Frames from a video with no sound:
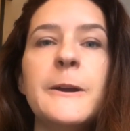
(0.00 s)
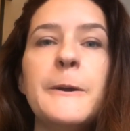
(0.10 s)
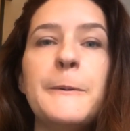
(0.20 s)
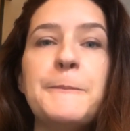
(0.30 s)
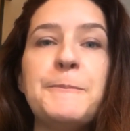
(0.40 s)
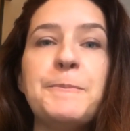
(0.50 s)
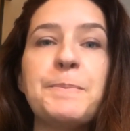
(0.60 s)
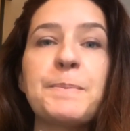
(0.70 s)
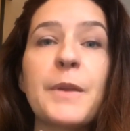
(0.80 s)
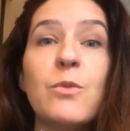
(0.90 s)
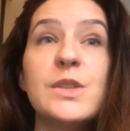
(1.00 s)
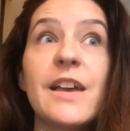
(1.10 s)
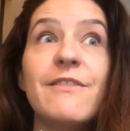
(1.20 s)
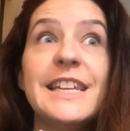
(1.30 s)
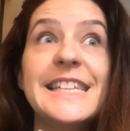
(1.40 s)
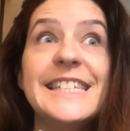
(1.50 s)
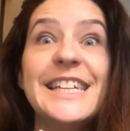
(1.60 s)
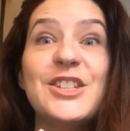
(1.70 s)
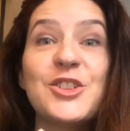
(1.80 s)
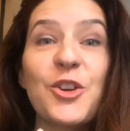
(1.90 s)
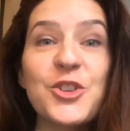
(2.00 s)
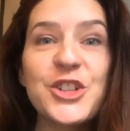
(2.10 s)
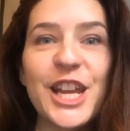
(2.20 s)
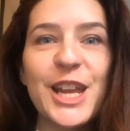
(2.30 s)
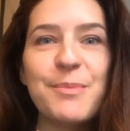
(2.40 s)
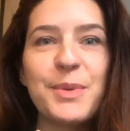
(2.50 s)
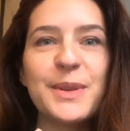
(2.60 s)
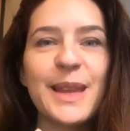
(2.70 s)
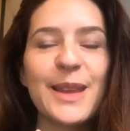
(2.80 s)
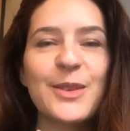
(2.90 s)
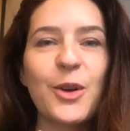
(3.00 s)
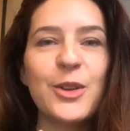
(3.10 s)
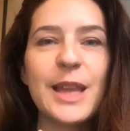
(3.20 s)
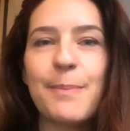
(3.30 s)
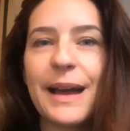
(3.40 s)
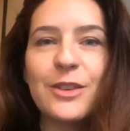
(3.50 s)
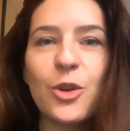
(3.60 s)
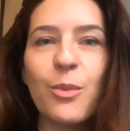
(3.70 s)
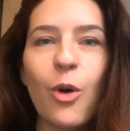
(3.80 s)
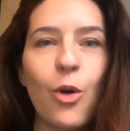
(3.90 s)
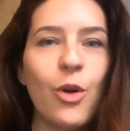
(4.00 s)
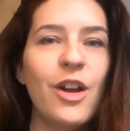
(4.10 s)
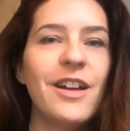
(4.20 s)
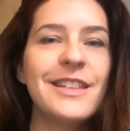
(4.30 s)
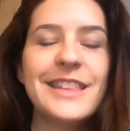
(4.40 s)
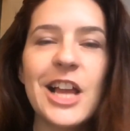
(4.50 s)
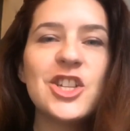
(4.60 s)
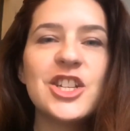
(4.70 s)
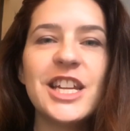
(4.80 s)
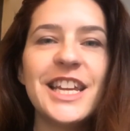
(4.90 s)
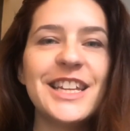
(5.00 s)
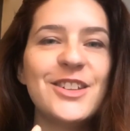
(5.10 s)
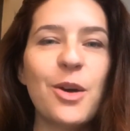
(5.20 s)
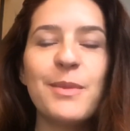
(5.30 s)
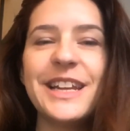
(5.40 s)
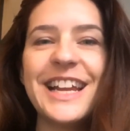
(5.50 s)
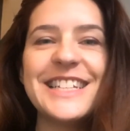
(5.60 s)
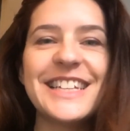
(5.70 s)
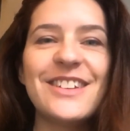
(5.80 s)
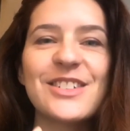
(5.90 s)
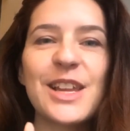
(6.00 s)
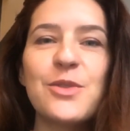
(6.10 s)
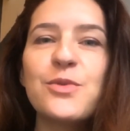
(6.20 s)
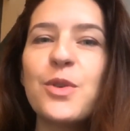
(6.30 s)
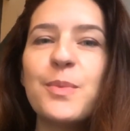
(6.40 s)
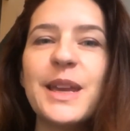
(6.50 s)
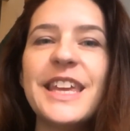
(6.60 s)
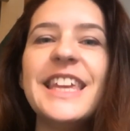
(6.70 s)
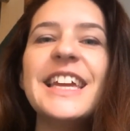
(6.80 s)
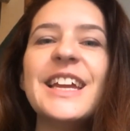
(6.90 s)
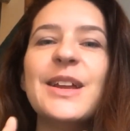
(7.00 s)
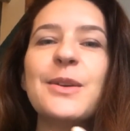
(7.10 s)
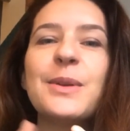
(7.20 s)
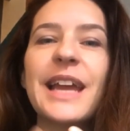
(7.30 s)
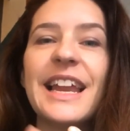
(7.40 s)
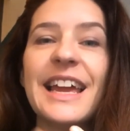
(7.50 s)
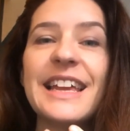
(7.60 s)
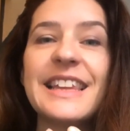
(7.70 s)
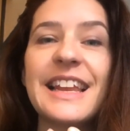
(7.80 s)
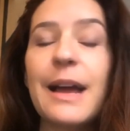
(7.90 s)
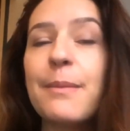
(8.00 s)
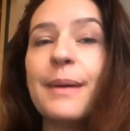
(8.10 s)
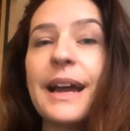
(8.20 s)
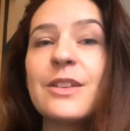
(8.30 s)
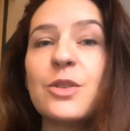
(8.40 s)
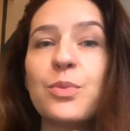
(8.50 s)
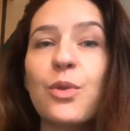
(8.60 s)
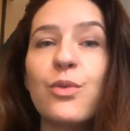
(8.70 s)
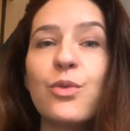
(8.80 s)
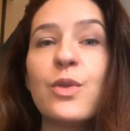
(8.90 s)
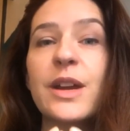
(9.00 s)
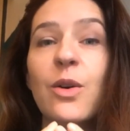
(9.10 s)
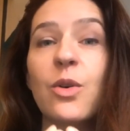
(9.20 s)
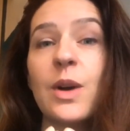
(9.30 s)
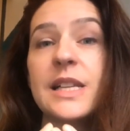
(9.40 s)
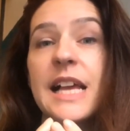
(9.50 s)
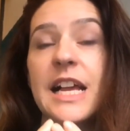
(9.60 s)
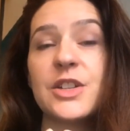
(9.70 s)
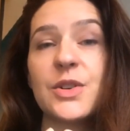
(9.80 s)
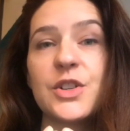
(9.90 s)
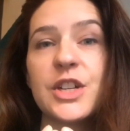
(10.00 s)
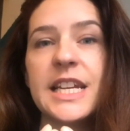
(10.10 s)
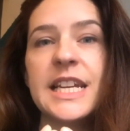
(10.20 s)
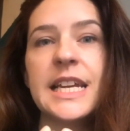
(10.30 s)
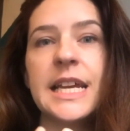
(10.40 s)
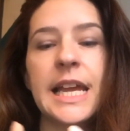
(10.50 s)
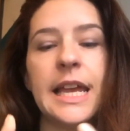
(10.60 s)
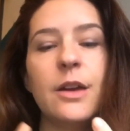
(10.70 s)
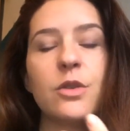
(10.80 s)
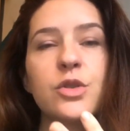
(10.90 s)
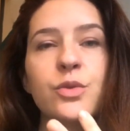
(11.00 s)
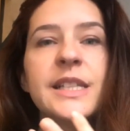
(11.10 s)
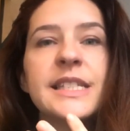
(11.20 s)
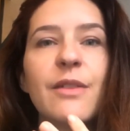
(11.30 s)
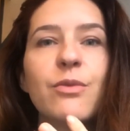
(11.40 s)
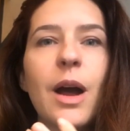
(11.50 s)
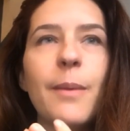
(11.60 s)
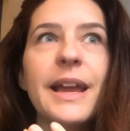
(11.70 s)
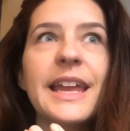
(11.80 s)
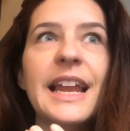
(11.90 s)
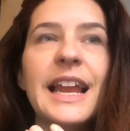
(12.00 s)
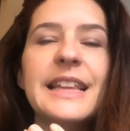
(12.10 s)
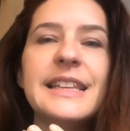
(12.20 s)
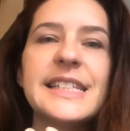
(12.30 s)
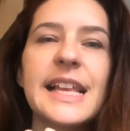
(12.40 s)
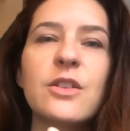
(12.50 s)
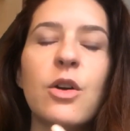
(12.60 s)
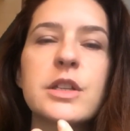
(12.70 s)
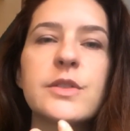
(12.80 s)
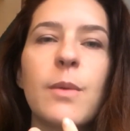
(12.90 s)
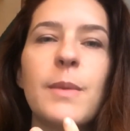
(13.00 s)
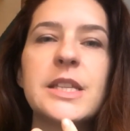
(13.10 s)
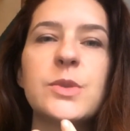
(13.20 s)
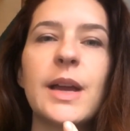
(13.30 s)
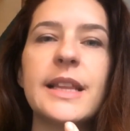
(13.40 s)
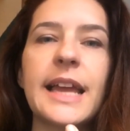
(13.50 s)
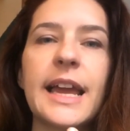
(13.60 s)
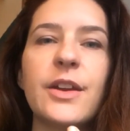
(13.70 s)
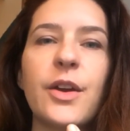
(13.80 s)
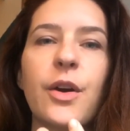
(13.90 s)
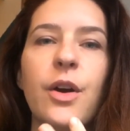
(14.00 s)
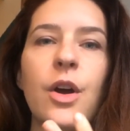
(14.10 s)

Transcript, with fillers: euh, vous avez décidé de changer peut-être euh, d'appartement, d'acheter, d'emménager dans un nouveau pays. Donc quel a été l'impact pour vous et en quoi ça a changé Et ensuite savoir bah, quelle a été cette transformation intérieure,